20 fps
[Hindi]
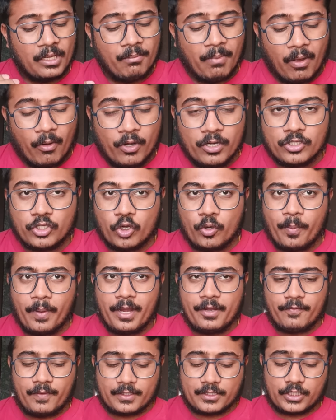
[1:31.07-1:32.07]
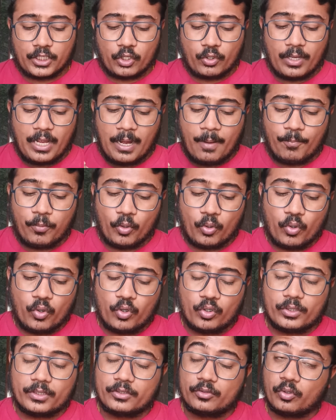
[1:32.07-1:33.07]
बावन सौ रुपये इन्वेस्ट करोगे आप लोगों
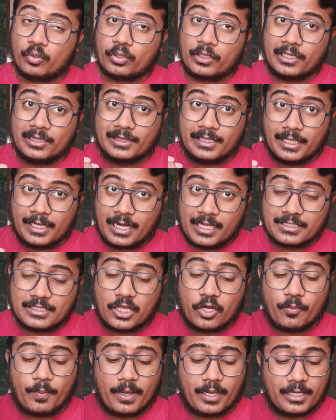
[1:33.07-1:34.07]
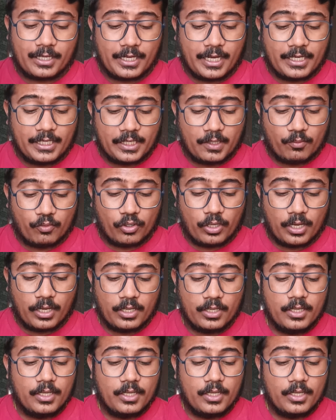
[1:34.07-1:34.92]
को टोटल तेरह हज़ार रुपये करके इनकम होगा